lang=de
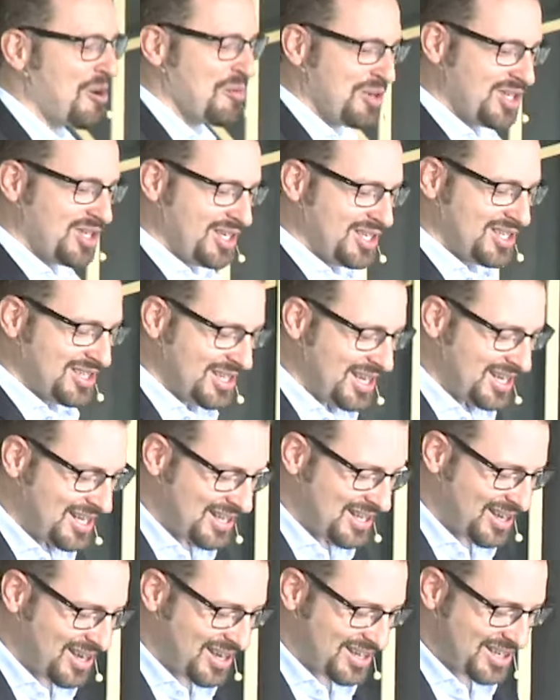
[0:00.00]
habe ich diesen,
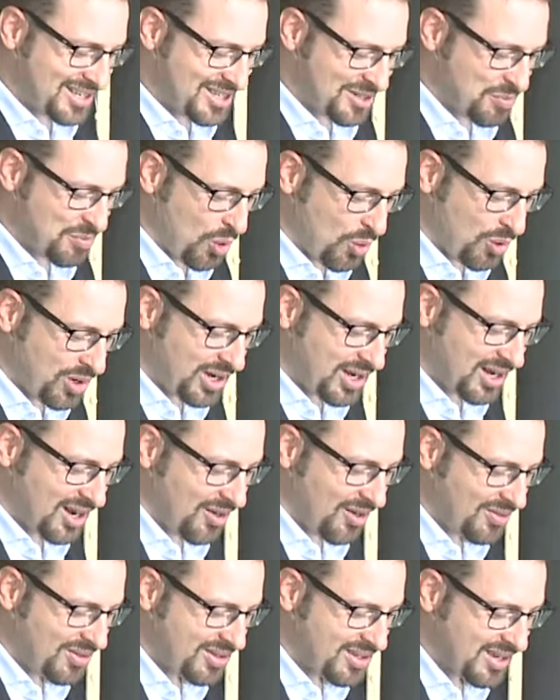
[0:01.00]
Titel, äh, diesen Punkt
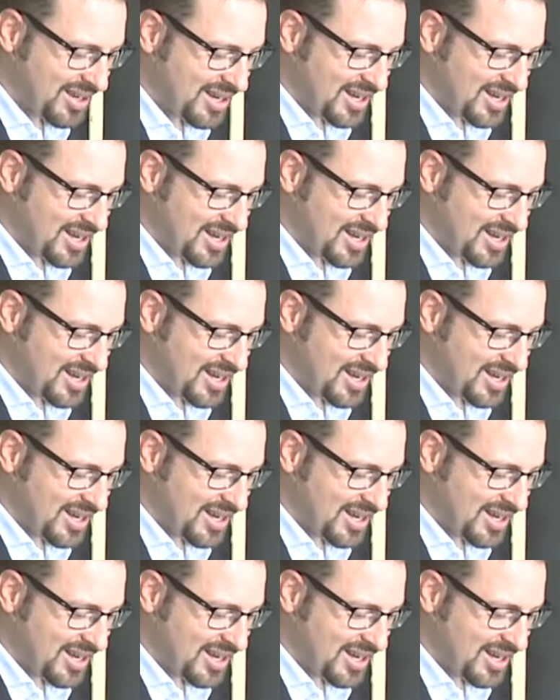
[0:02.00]
genannt.